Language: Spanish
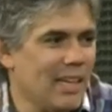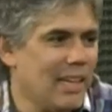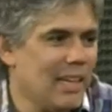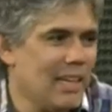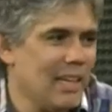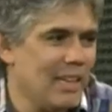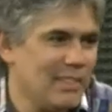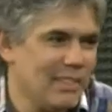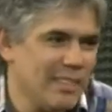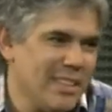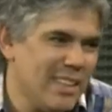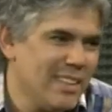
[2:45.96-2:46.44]

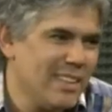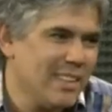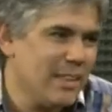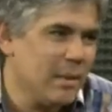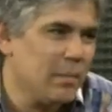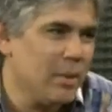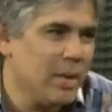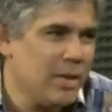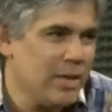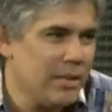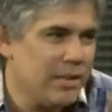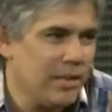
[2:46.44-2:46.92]

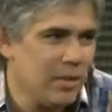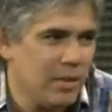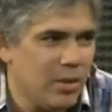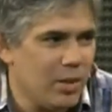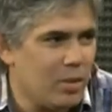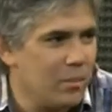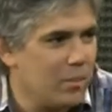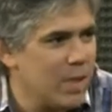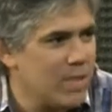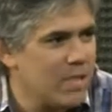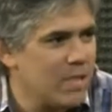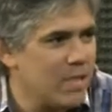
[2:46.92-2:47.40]
estrictamente de lo que
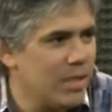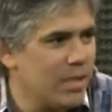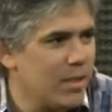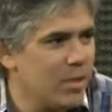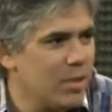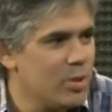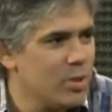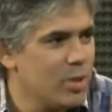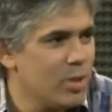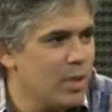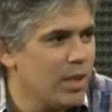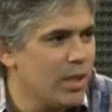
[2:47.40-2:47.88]
pasa en el
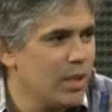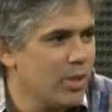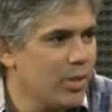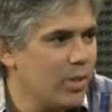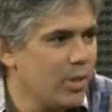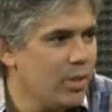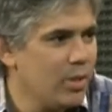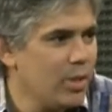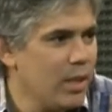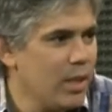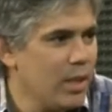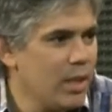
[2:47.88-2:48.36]
Consejo,
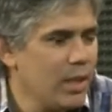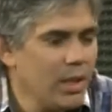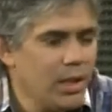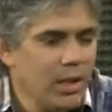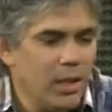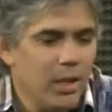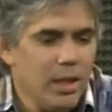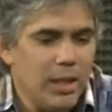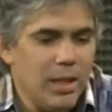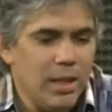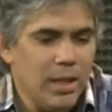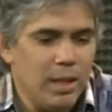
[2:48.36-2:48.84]

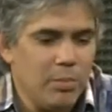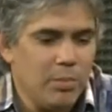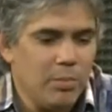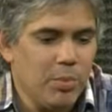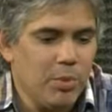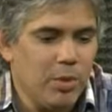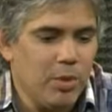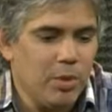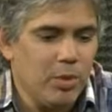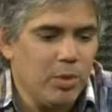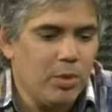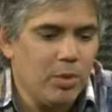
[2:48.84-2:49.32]
y por
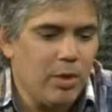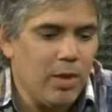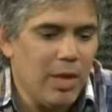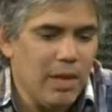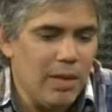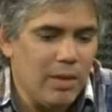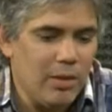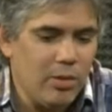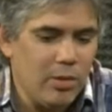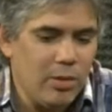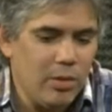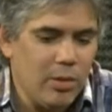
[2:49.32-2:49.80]
otro
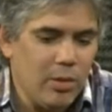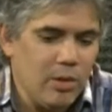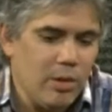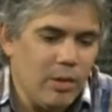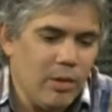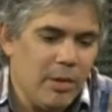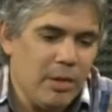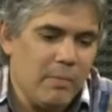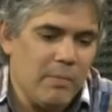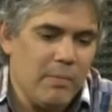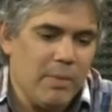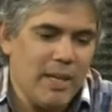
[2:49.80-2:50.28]
lado la
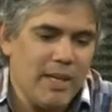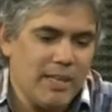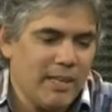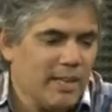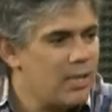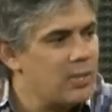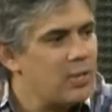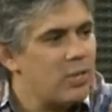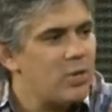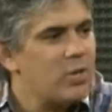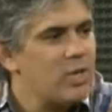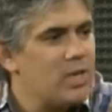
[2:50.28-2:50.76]
parte
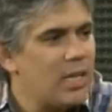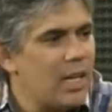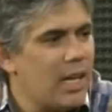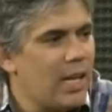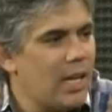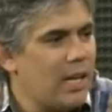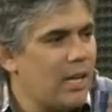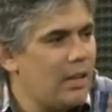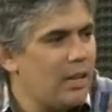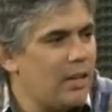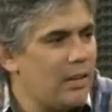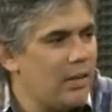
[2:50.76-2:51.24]

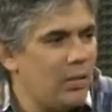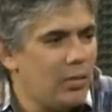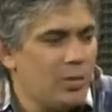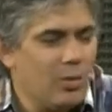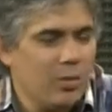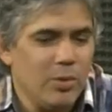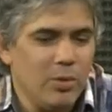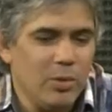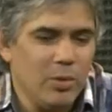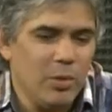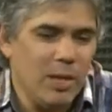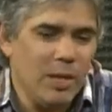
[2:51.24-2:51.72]
social
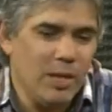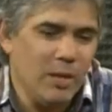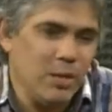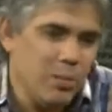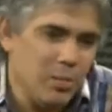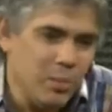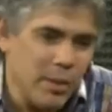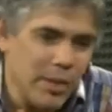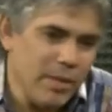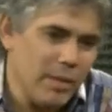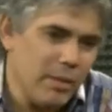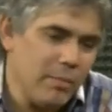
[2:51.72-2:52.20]
o el
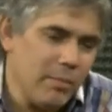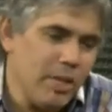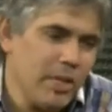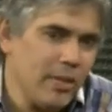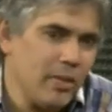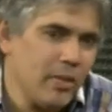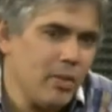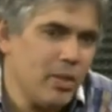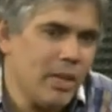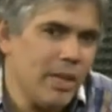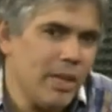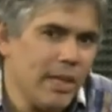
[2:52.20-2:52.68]
acompañamiento
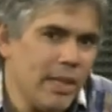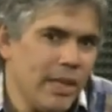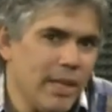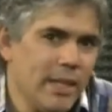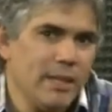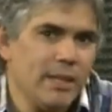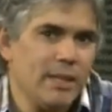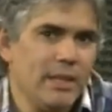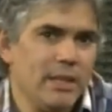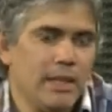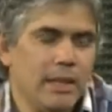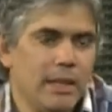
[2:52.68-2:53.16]
con la
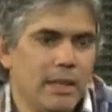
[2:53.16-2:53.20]
gente.